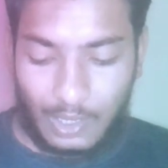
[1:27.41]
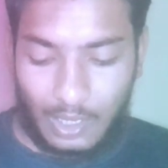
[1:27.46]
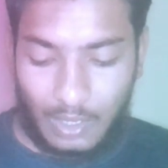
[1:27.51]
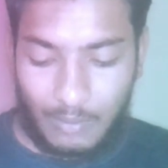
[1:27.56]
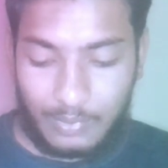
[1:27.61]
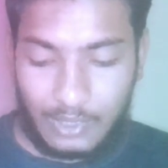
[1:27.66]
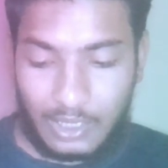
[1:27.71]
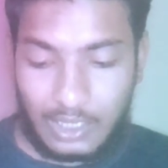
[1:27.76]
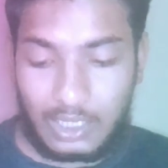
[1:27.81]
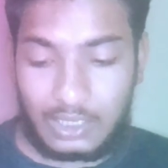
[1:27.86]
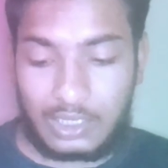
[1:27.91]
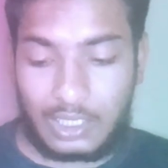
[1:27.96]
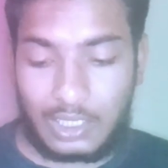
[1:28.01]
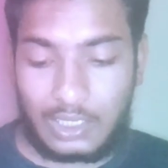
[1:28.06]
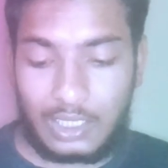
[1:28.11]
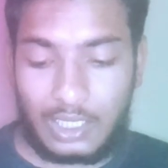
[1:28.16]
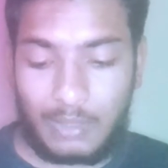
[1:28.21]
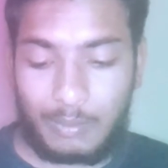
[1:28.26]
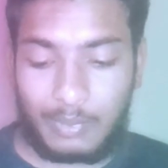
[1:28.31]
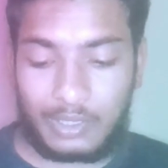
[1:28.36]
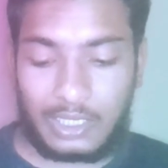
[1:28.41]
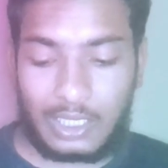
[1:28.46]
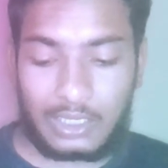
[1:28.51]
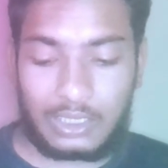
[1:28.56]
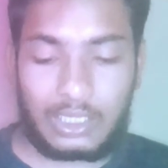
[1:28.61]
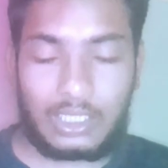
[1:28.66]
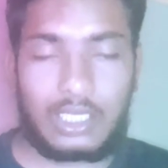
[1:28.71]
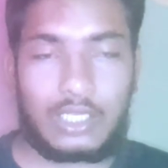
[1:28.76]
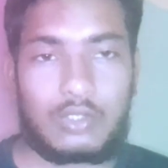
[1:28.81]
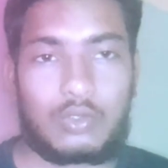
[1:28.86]
अब देखिए चलिए हम
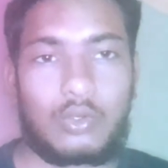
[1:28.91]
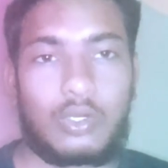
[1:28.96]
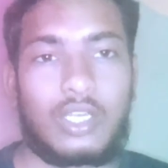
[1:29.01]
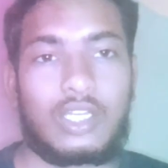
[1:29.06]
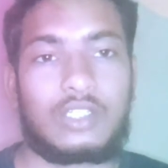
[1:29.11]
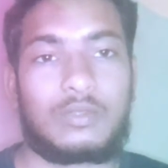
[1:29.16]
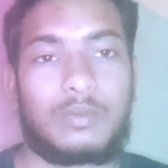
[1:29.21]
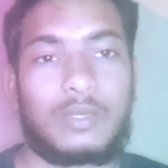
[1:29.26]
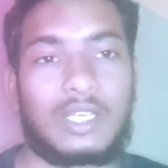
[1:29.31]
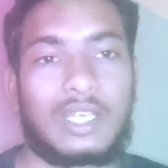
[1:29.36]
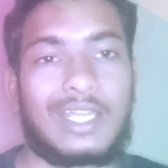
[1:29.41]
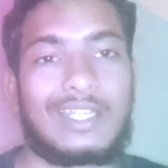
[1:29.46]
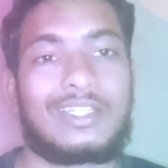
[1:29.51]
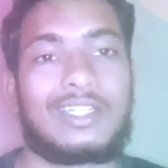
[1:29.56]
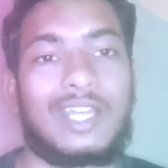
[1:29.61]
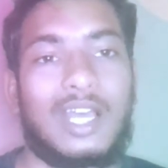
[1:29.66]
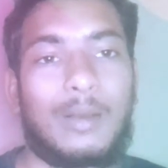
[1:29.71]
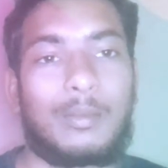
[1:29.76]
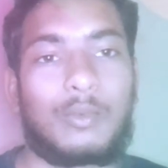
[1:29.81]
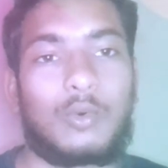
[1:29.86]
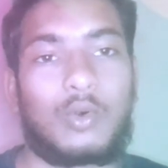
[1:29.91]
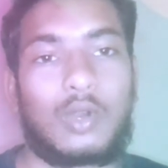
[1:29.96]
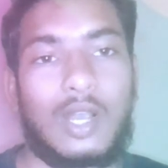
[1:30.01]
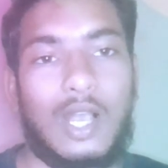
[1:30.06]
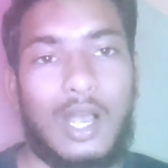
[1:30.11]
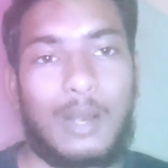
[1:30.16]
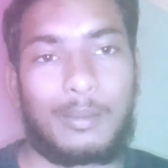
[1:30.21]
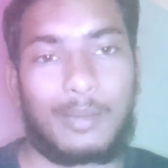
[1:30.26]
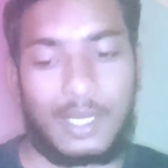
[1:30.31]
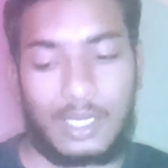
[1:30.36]
बताते हैं जो है इसमें कैसे आपको
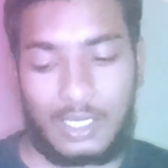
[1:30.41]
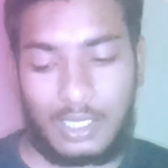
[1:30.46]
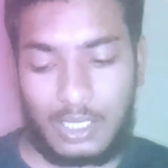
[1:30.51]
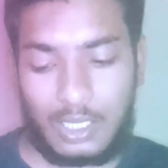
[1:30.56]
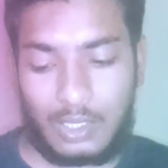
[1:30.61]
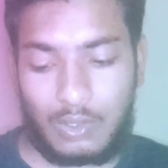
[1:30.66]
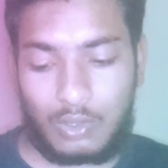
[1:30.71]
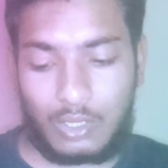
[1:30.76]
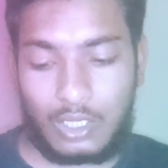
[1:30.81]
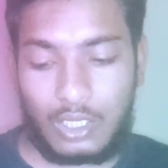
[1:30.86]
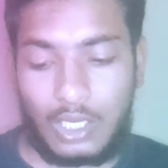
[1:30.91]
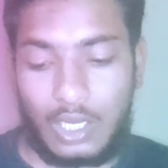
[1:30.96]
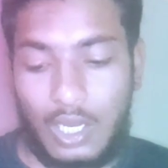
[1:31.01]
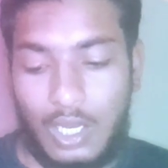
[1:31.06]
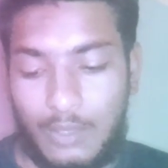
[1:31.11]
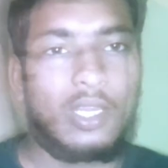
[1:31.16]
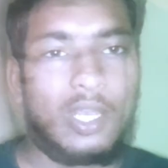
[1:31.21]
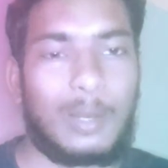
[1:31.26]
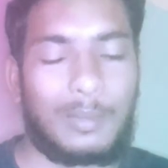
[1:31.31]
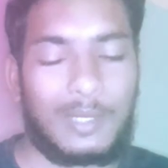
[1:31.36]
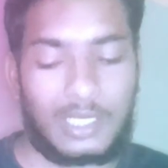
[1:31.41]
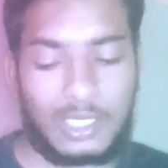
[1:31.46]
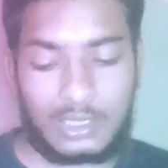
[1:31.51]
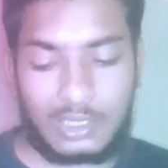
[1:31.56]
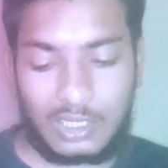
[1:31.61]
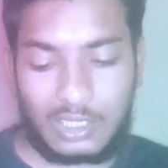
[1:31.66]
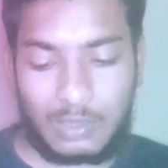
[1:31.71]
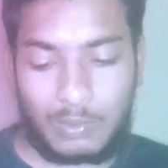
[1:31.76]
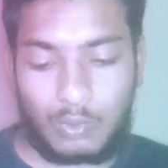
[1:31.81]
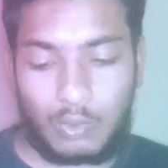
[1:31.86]
काम करना है ओके
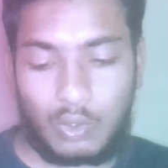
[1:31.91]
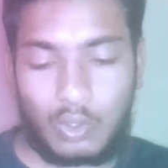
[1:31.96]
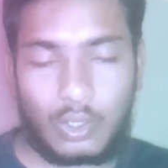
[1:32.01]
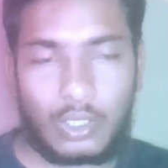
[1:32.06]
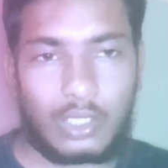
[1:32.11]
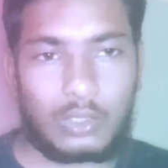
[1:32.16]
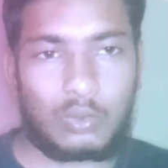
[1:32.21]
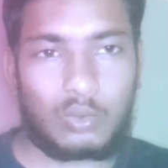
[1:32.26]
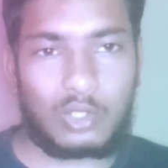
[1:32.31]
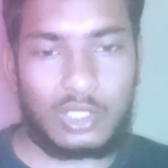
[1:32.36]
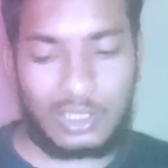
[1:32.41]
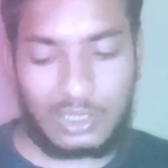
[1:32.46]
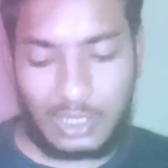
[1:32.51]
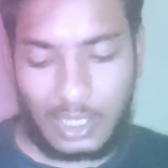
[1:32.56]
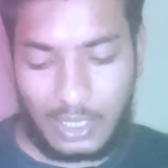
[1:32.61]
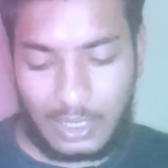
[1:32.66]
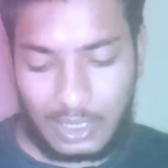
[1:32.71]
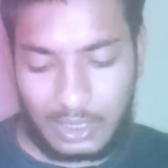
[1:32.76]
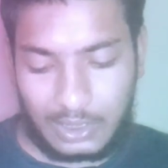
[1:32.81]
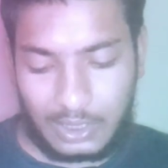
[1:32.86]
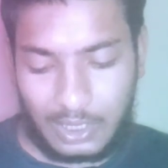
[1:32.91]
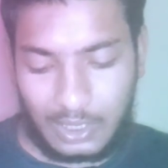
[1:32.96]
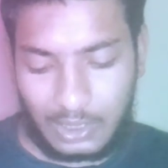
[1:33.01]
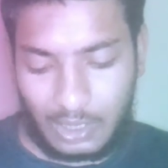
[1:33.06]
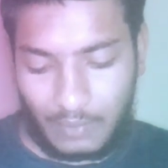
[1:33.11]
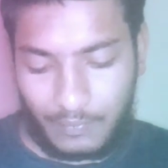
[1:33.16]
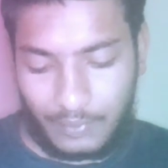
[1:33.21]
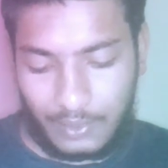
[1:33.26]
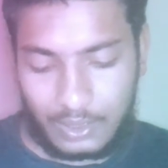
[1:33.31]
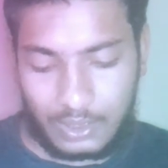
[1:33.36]
एप्लीकेशन जब खोलोगे कुछ इस तरीके से
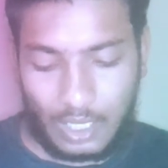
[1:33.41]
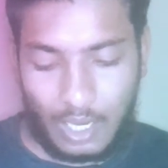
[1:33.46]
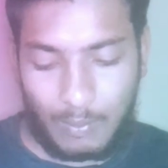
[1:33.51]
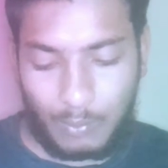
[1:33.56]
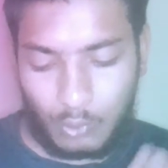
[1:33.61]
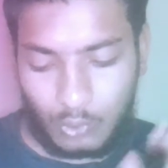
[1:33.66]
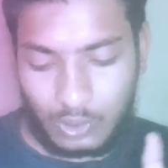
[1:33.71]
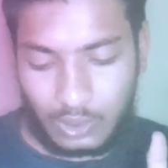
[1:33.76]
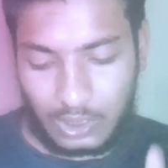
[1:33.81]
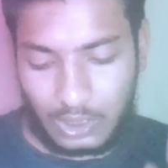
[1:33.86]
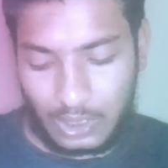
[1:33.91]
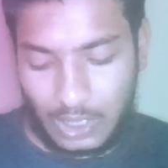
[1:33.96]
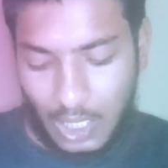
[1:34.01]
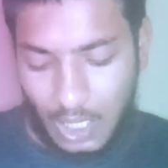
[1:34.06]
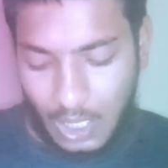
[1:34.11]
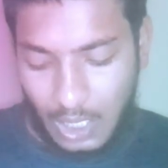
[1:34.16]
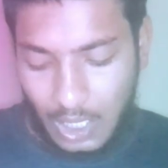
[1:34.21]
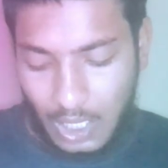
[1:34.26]
इंटरफेस आपको दिखेगा